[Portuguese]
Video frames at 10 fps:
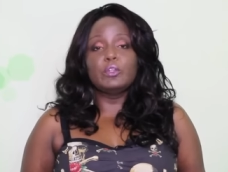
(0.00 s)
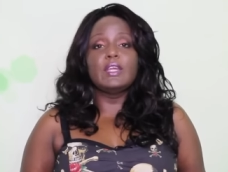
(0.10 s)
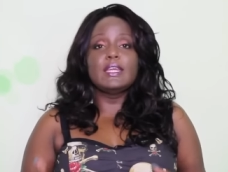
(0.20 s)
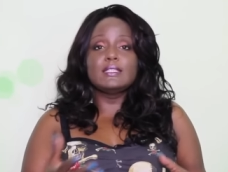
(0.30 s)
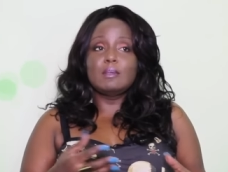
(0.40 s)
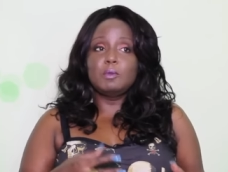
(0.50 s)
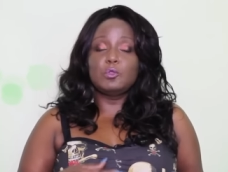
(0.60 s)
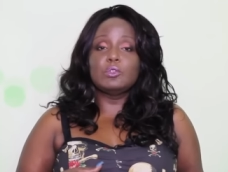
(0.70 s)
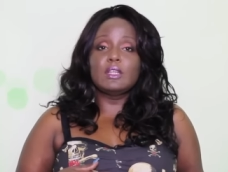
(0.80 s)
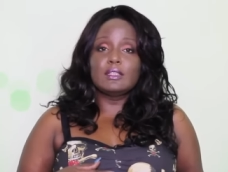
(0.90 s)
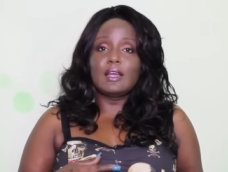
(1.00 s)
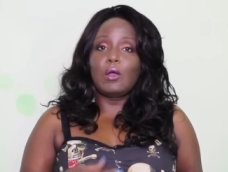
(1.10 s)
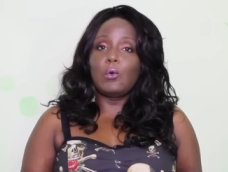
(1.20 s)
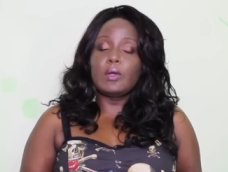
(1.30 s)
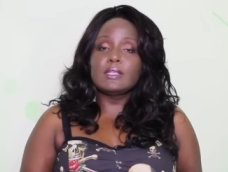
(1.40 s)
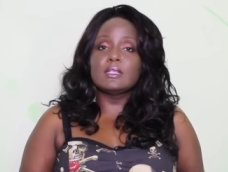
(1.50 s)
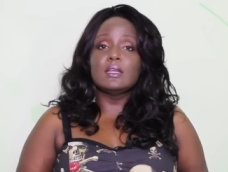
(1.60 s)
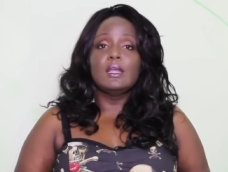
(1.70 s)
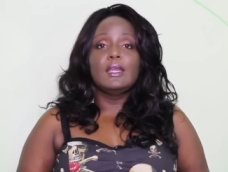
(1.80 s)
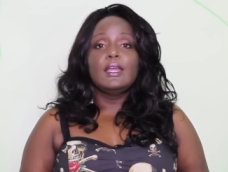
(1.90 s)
por ter recebido tanta coisa,